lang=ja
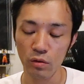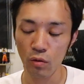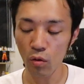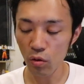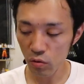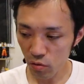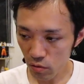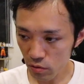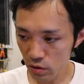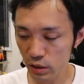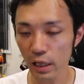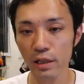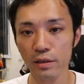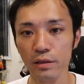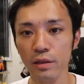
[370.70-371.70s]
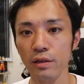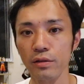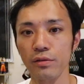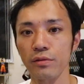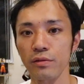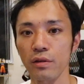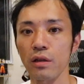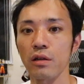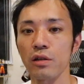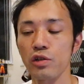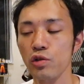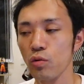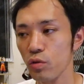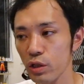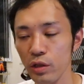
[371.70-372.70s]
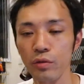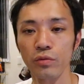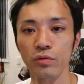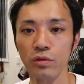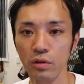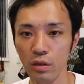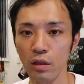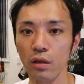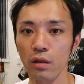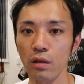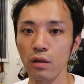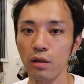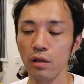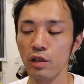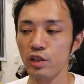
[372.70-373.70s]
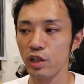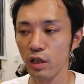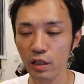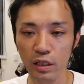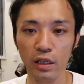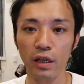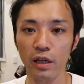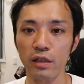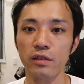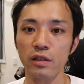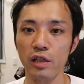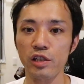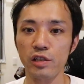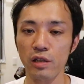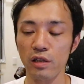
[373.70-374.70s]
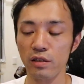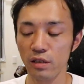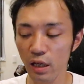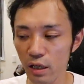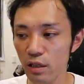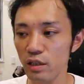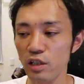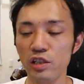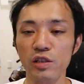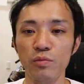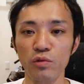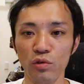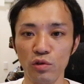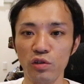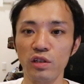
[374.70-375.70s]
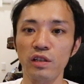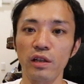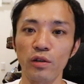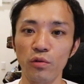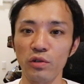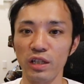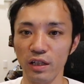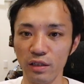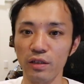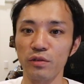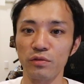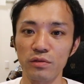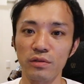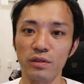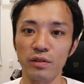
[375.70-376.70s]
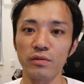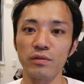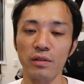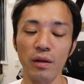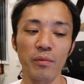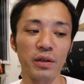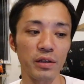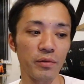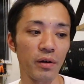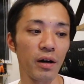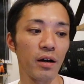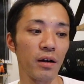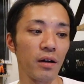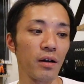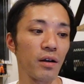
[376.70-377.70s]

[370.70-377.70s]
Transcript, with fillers: この再生数で商品売って借金返済してさらに自分の好きなようにやっていくっていうためには